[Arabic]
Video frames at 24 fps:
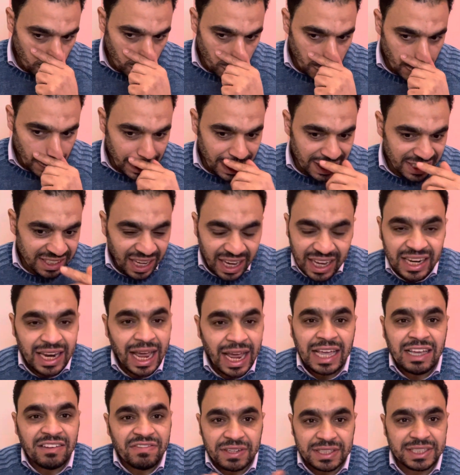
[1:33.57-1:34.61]
يستغل
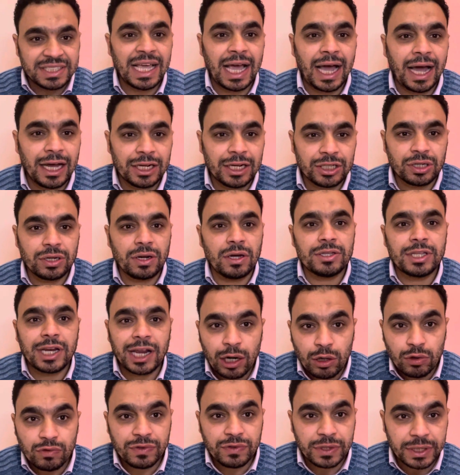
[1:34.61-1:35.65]
اي فزاعه عشان خاطر
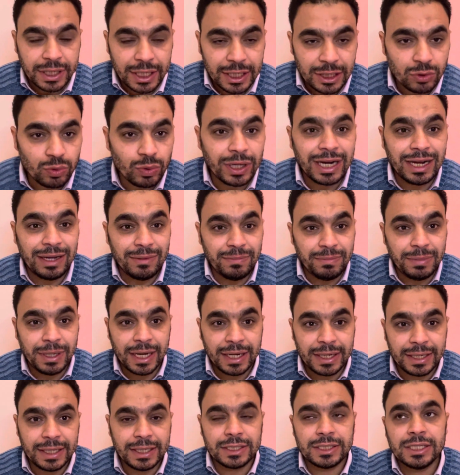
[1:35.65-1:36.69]
يخوف الناس ويرعب بيها
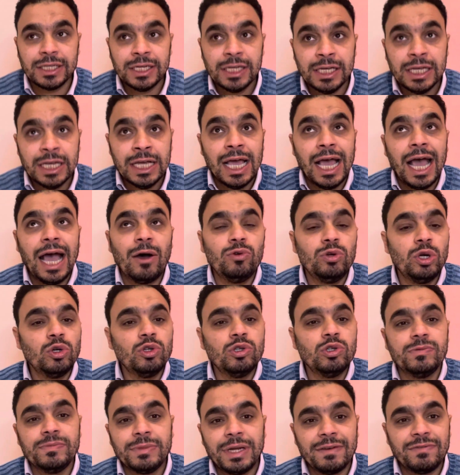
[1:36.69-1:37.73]
الناس او
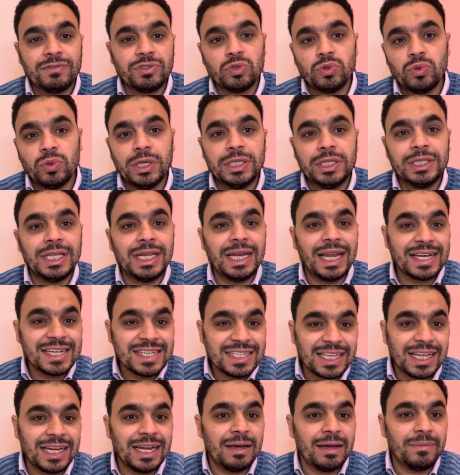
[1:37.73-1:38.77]
يوهم نفسه ان
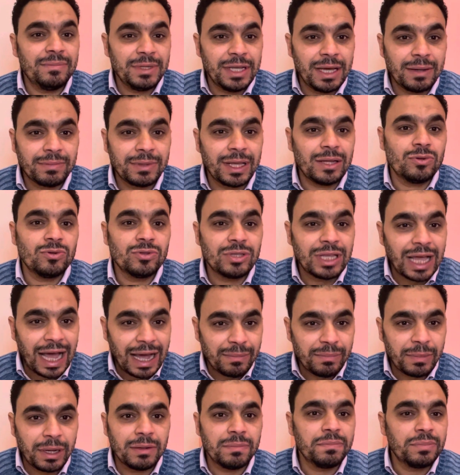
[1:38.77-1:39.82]
الاجهزه الامنيه بتاعته
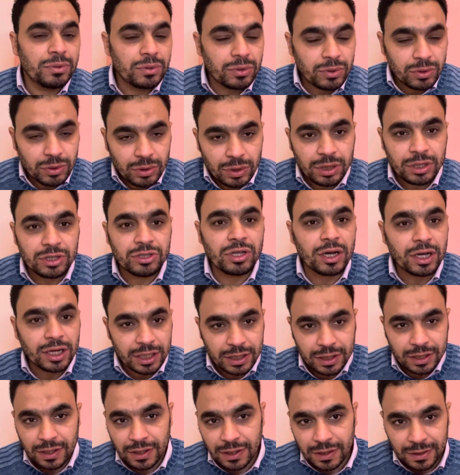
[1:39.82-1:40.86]
تعمل بكل
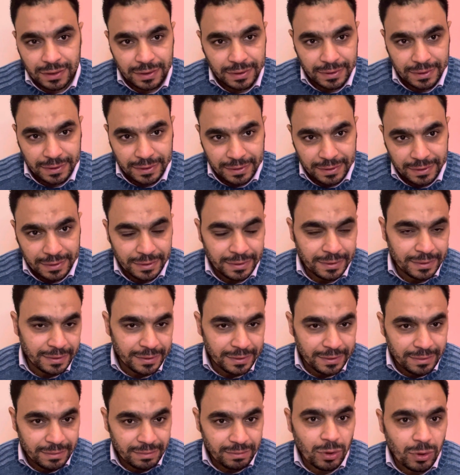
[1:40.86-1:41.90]
طاقتها
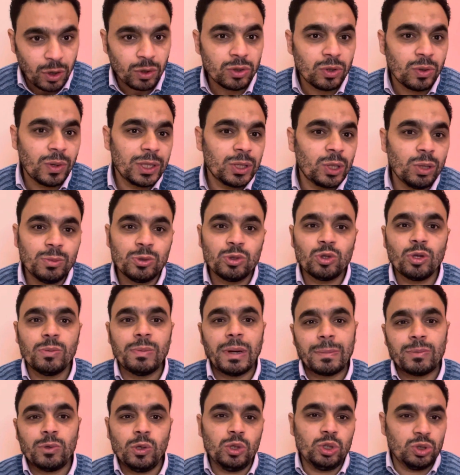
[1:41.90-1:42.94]
ما هو دلوقتي اليومين دول بقى
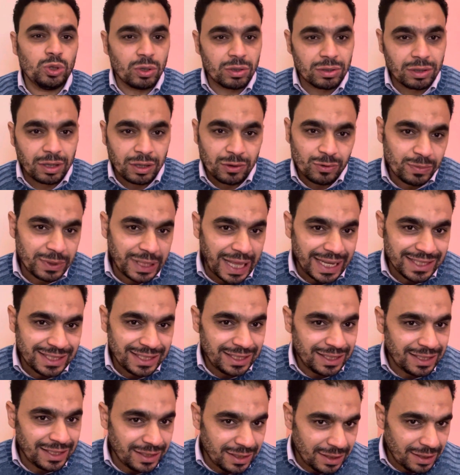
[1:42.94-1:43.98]
بتوع الشرطه
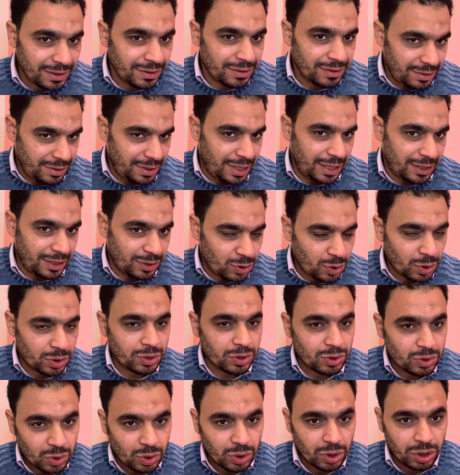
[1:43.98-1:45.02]
وبتحسين يعني صوره
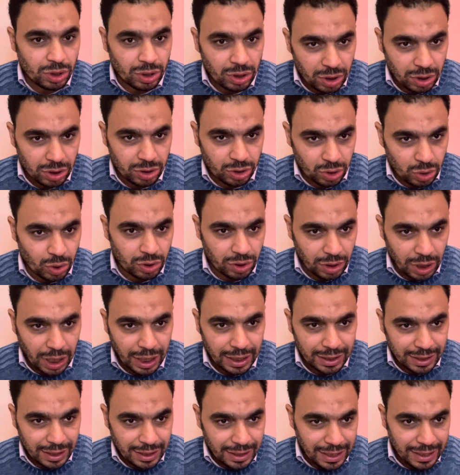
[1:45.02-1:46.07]
الشرطه
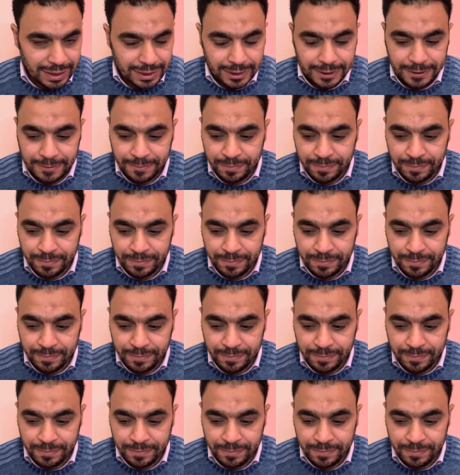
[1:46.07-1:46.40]
عند الناس